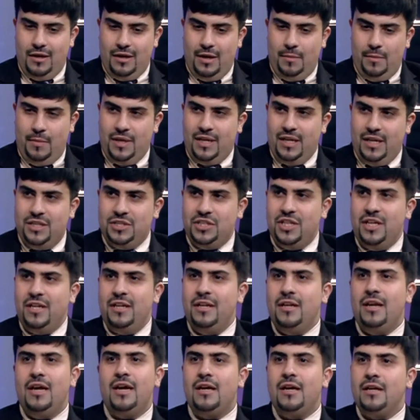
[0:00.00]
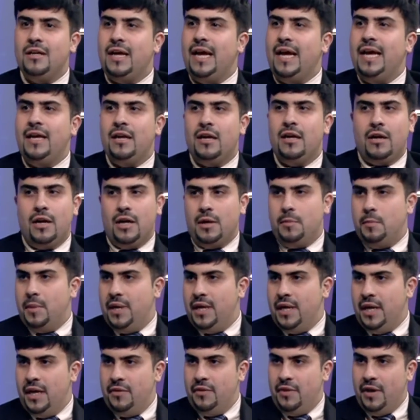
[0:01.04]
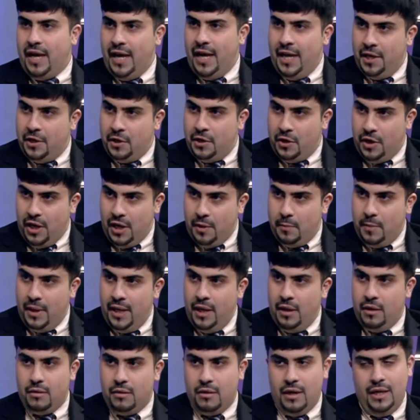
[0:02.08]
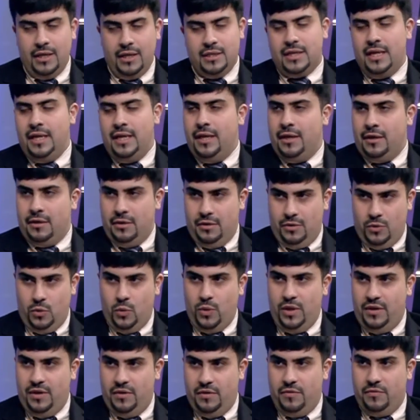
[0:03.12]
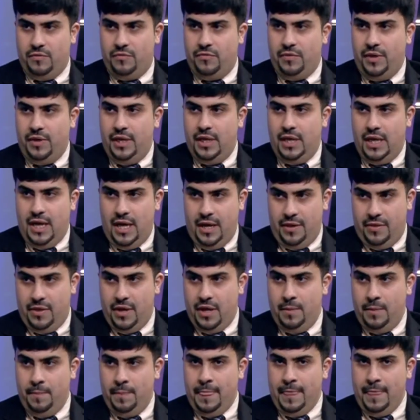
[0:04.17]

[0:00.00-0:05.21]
قبل كل شيء نغير الرغبه، اذا غير الرغبه راح يتغير هو الفعل هذا.